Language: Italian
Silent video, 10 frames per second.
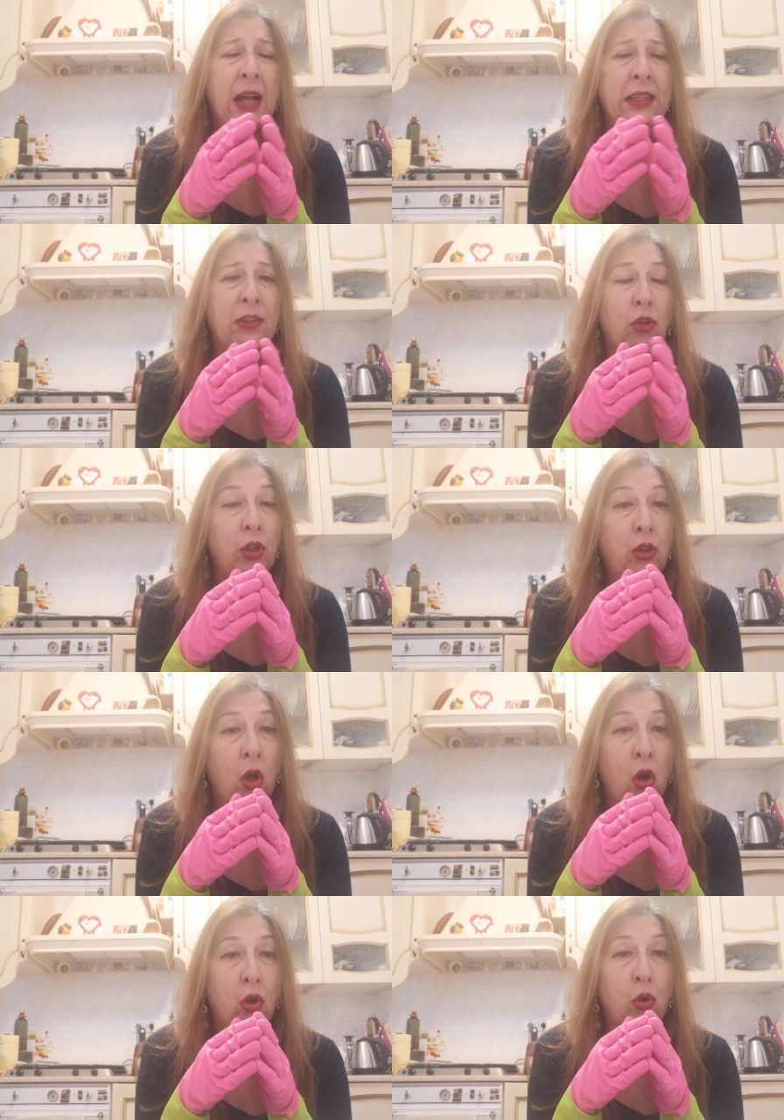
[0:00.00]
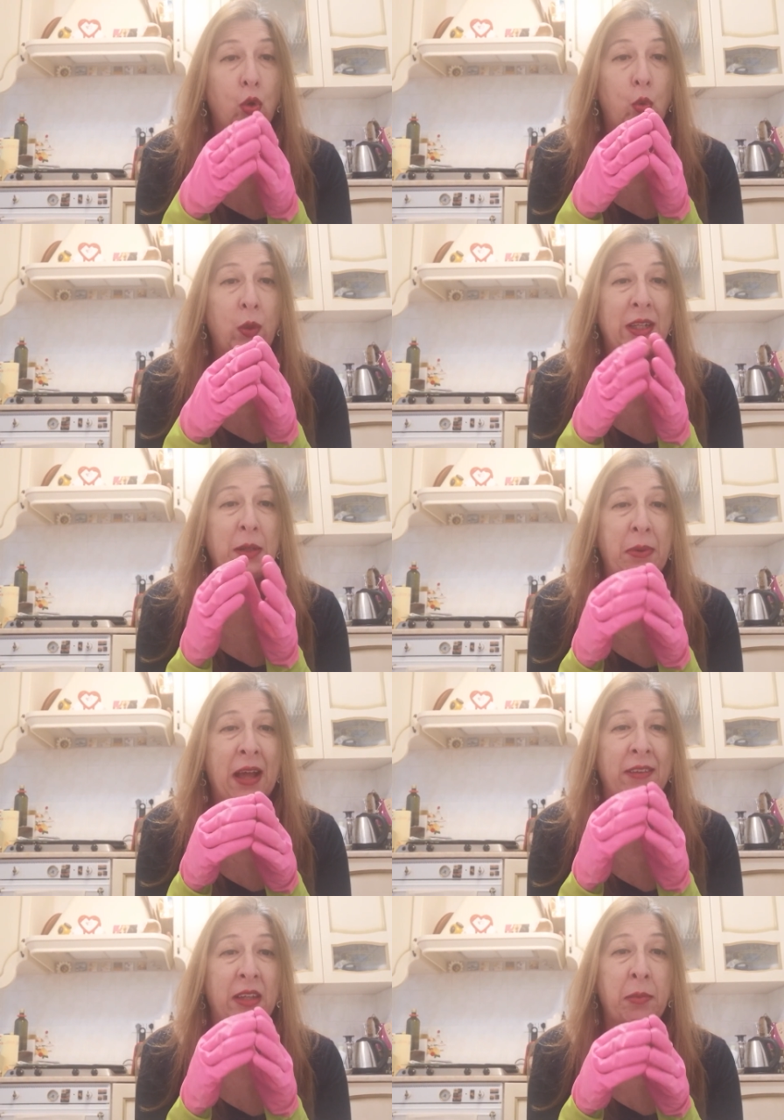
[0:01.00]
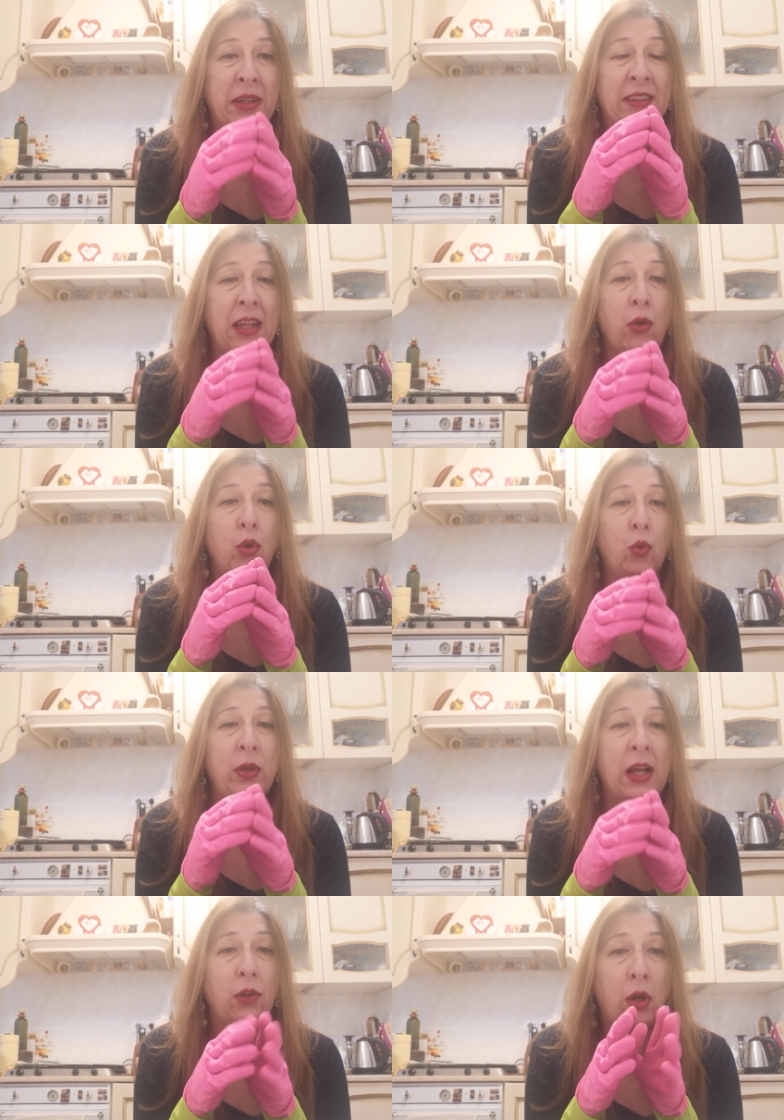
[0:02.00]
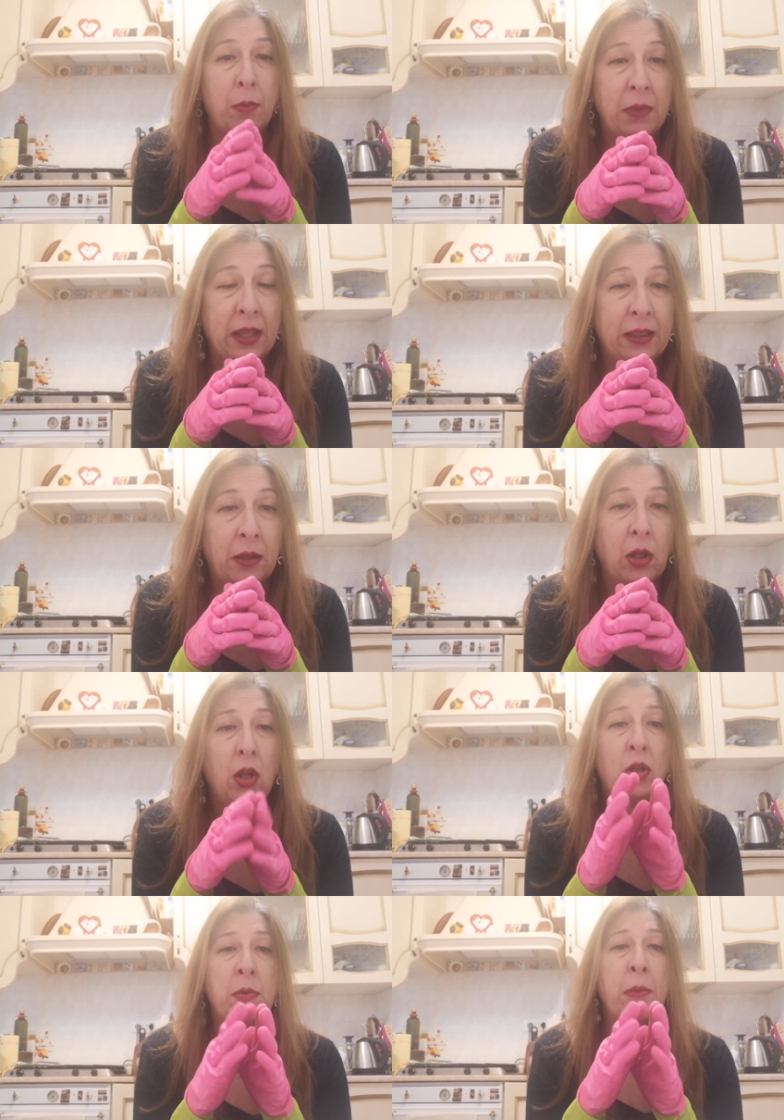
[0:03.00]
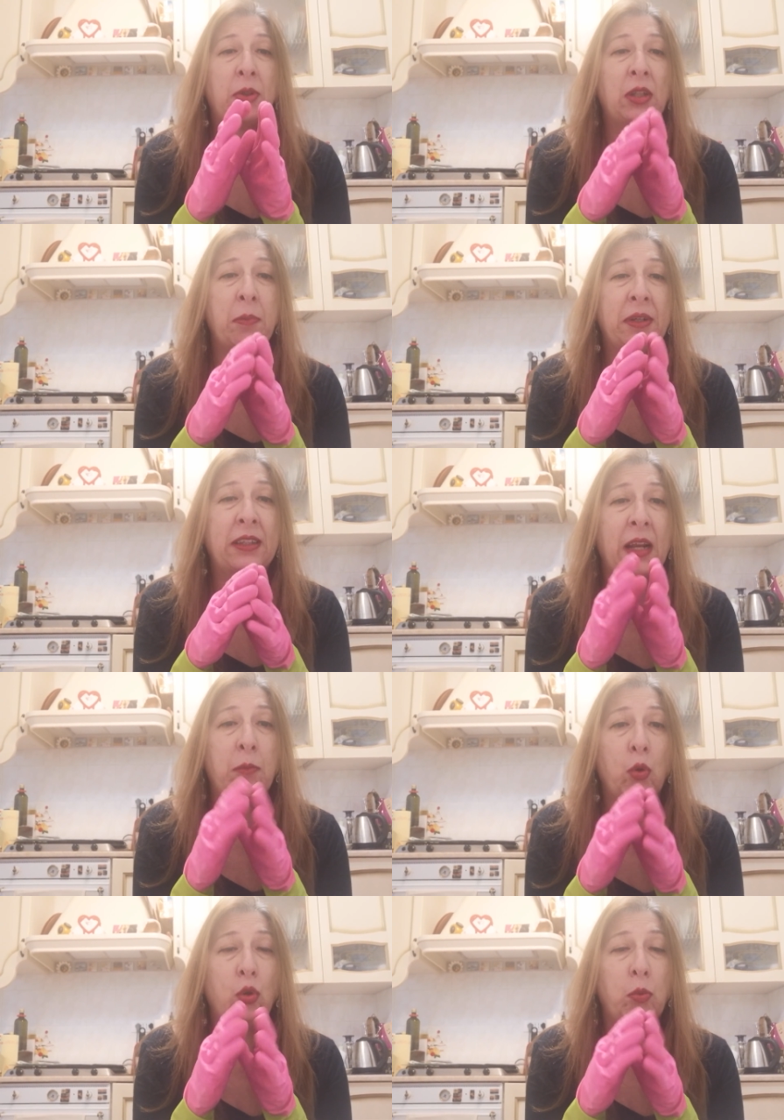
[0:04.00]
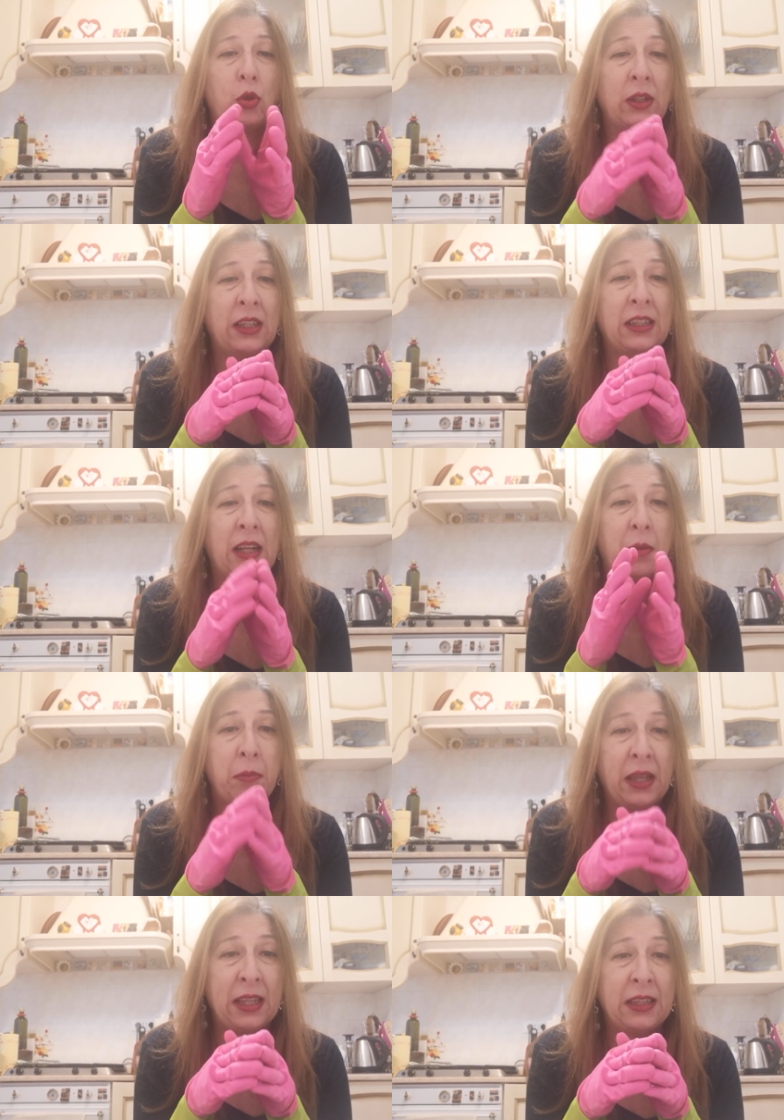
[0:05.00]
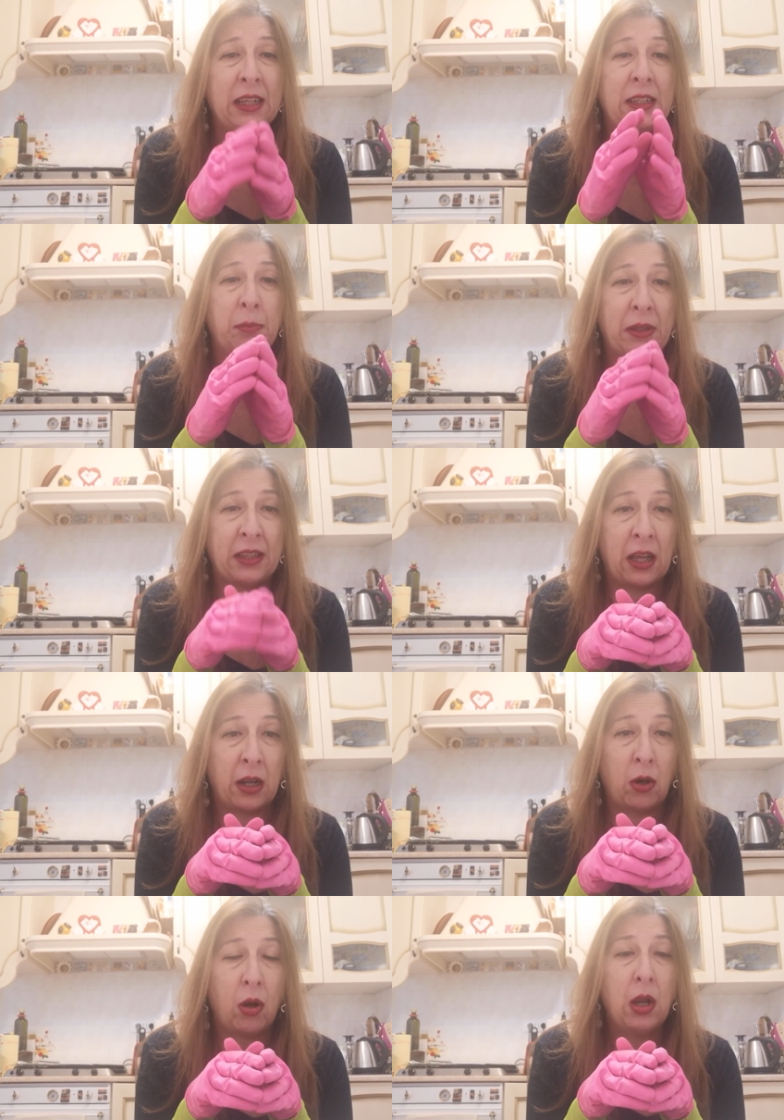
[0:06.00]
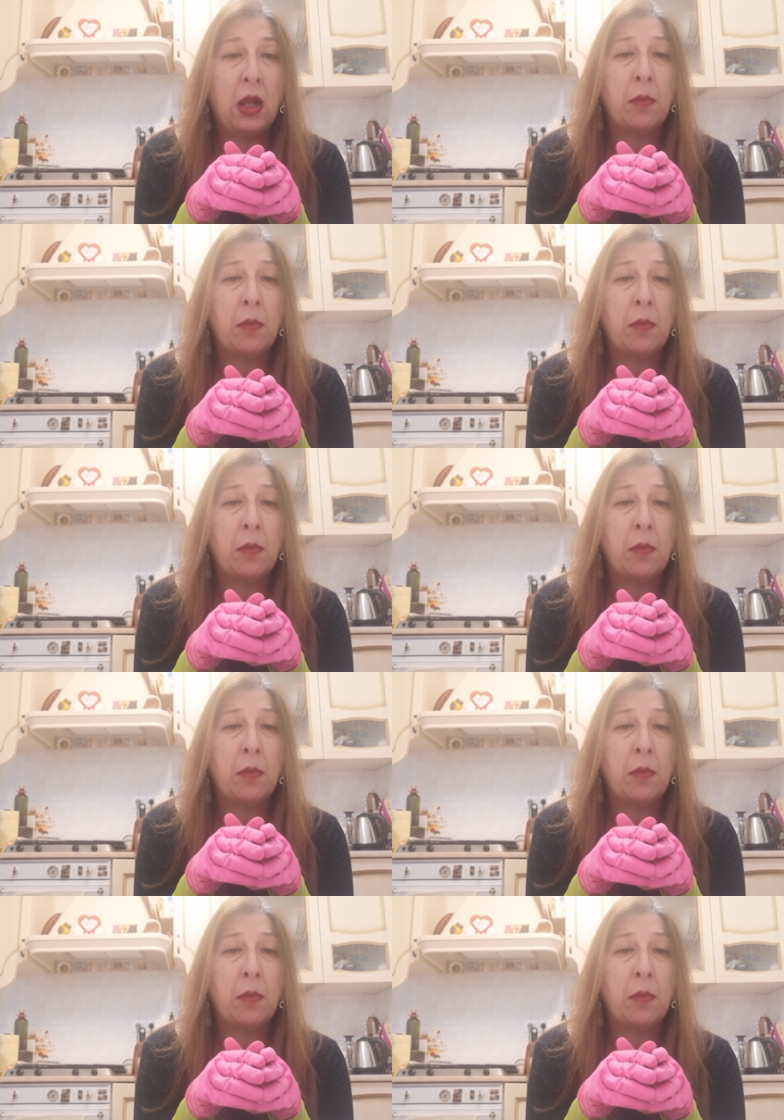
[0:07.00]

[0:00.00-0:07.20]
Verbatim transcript: Adesso li tolgono quelli di plastica perché stanno inquinando l'ambiente. Dobbiamo sempre stare molto molto attenti all'ambiente e rispettarlo